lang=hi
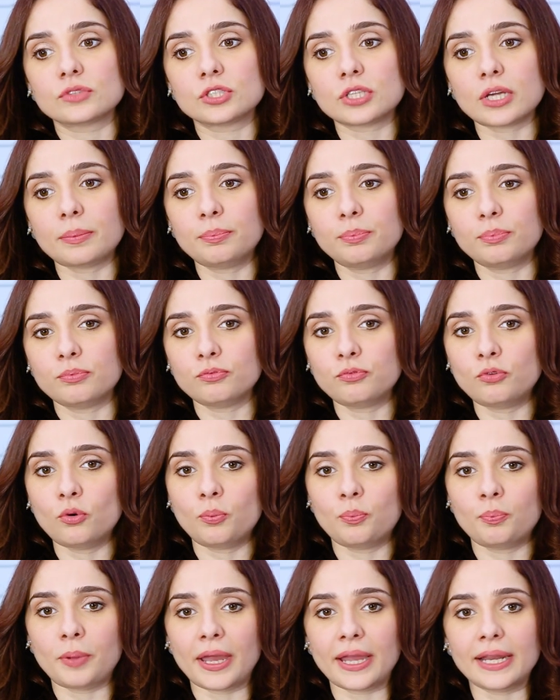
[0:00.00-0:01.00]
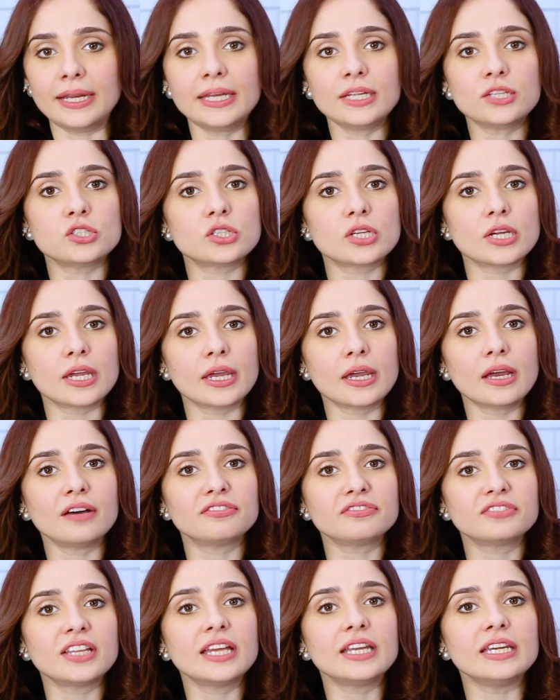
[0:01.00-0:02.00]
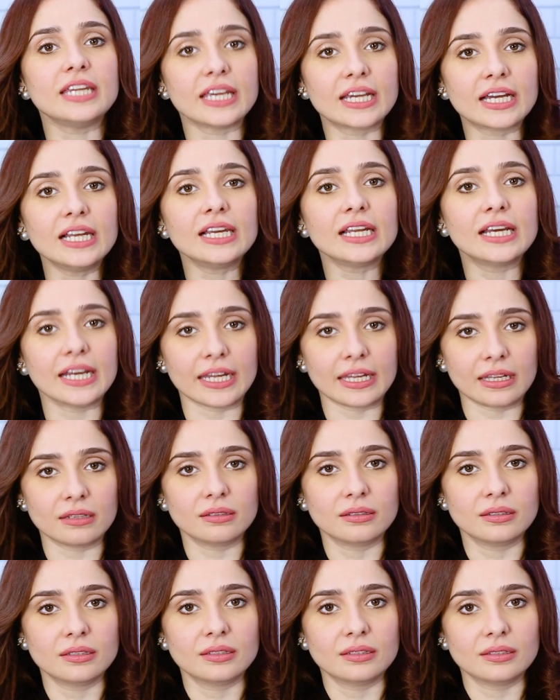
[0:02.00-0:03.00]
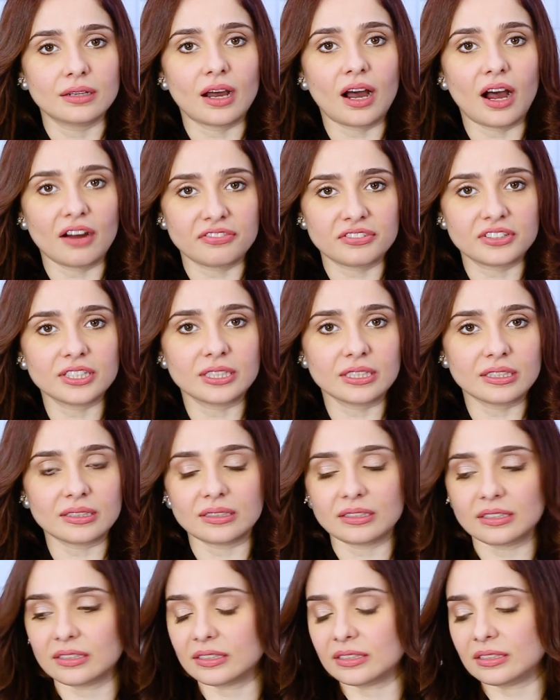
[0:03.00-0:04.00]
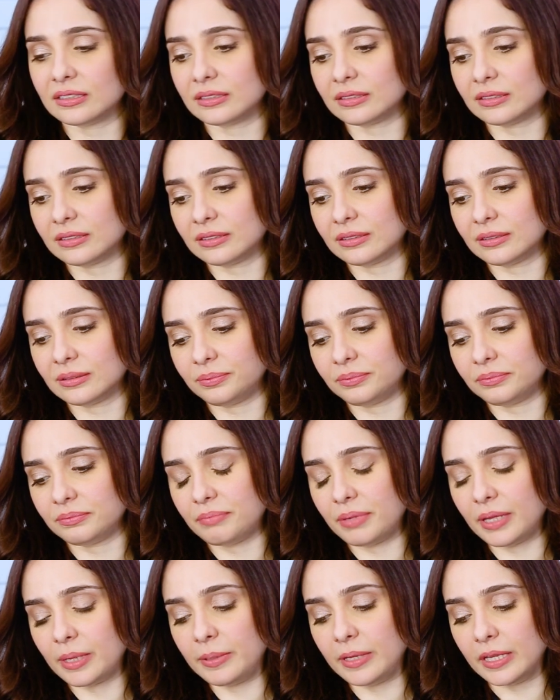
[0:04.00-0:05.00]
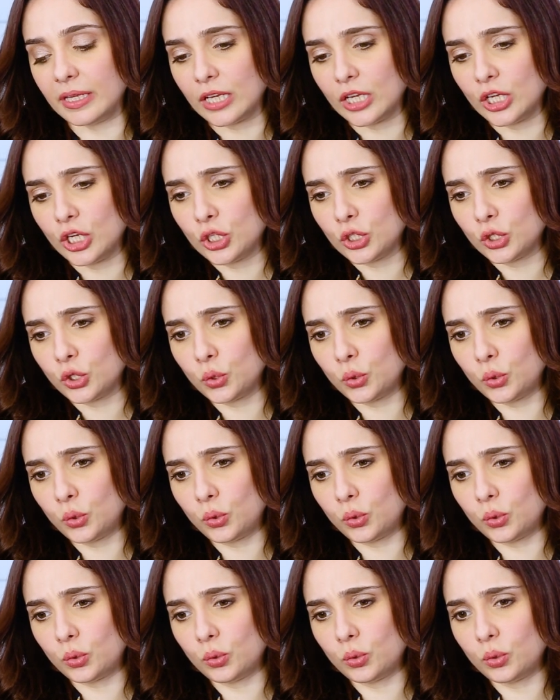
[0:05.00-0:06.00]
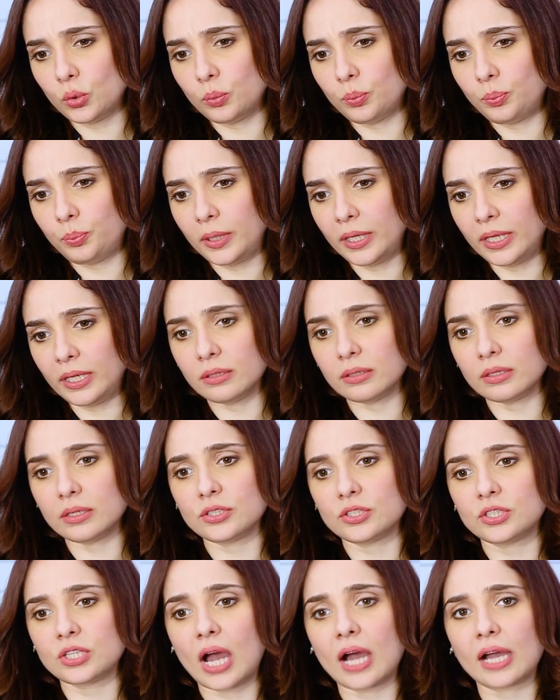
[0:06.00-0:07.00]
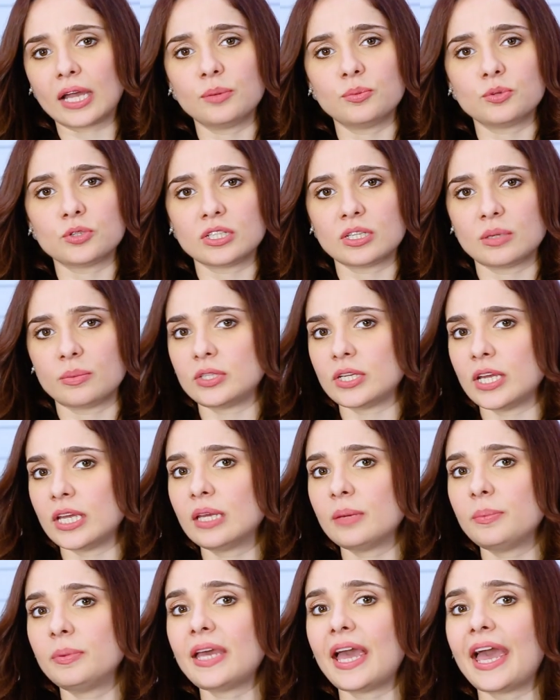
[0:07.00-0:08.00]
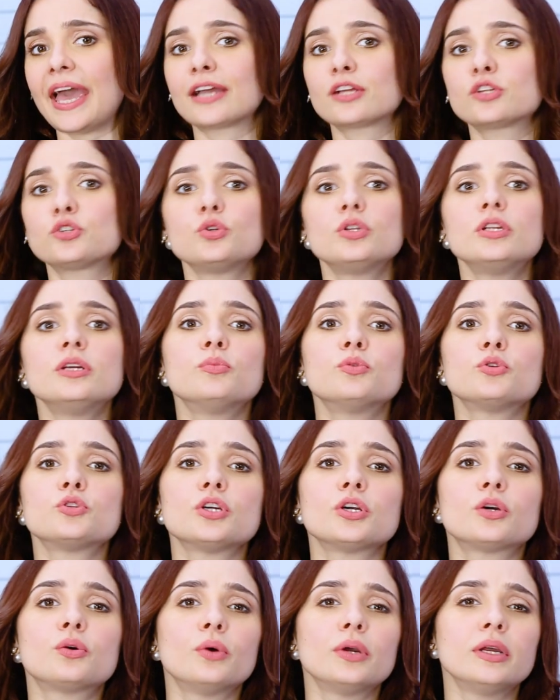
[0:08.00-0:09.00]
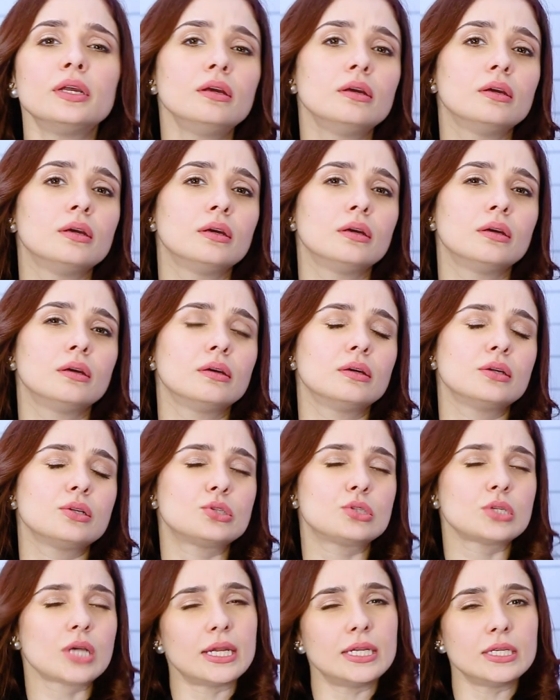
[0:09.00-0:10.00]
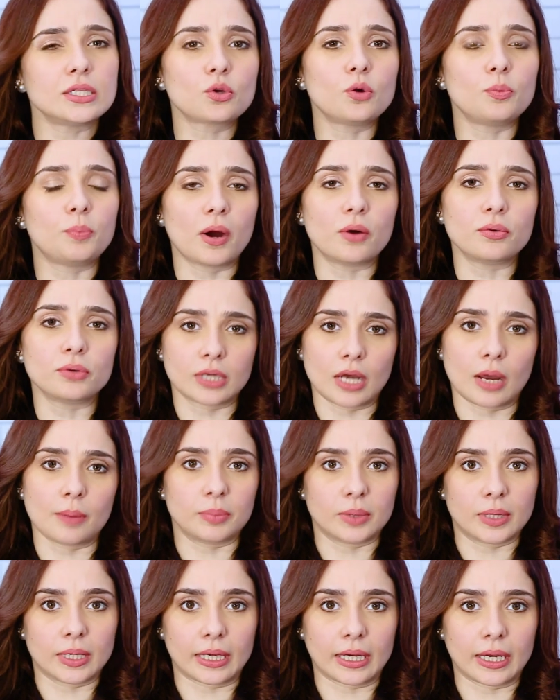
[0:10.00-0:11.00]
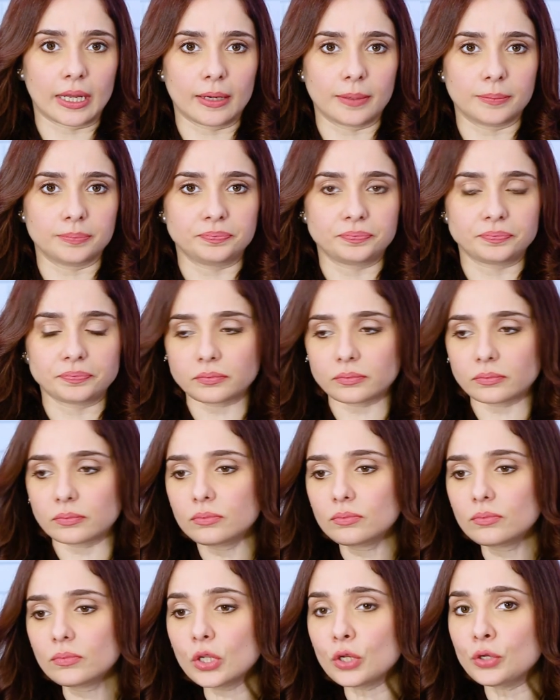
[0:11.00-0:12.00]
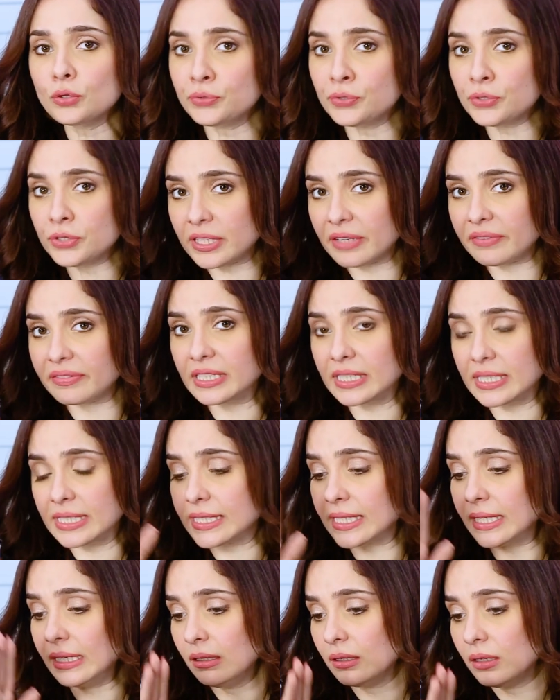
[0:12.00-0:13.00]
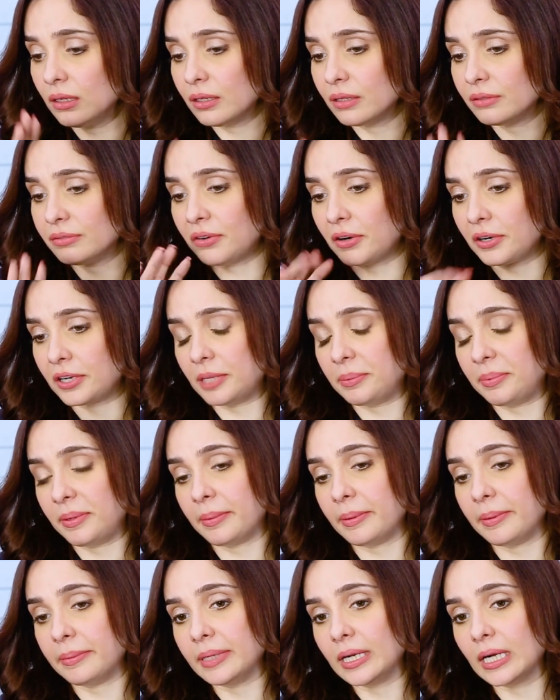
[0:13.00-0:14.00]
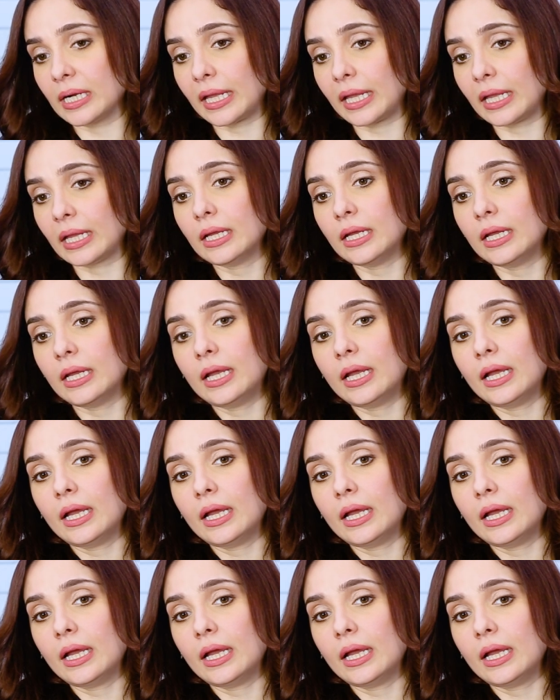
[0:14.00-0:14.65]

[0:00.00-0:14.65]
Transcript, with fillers: जब वो पहले छः हफ्ते निकल गए आफ्टर द बेबी तो फिर जाके मुझे समझ आई कि भाई एक्चुअली मुझे कोई चालीस को पाउंड कम करने हैं सो सेवेंटी से फोर्टी पे अब हम आ गए